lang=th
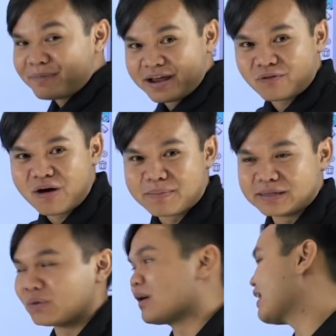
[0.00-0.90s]
เป็นความหมา
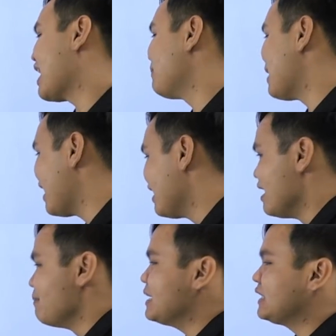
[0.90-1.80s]
ยตรงกันข้ามแล้ว
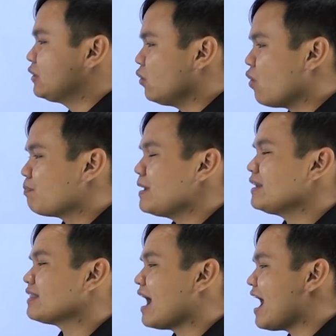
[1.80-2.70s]
ผิดถูกเป็
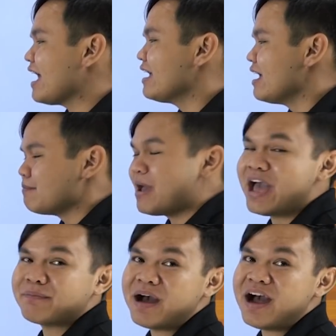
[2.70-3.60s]
นตาย
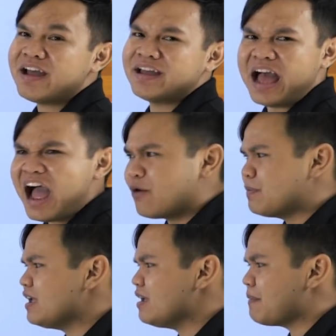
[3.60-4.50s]
แพ้พ่ายอ้าว
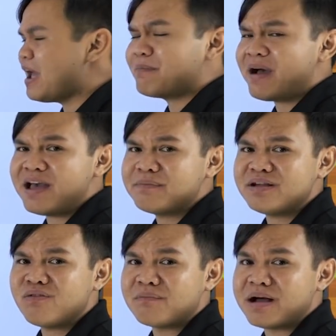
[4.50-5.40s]
พี่แพ้พ่ายไม่
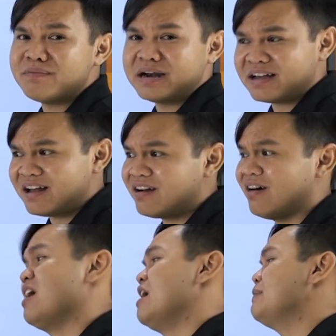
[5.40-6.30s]
ได้ความหมายเหมือนกันหร
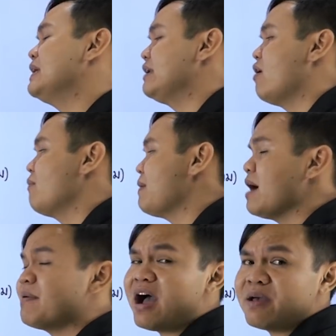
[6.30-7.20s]
อผิดน้อง
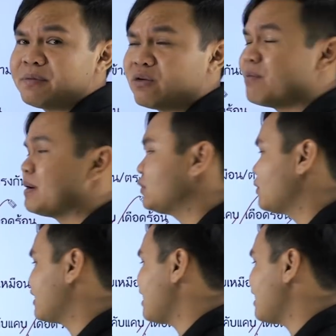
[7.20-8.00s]
แพ้พ่ายเป็นความหมายตรงกั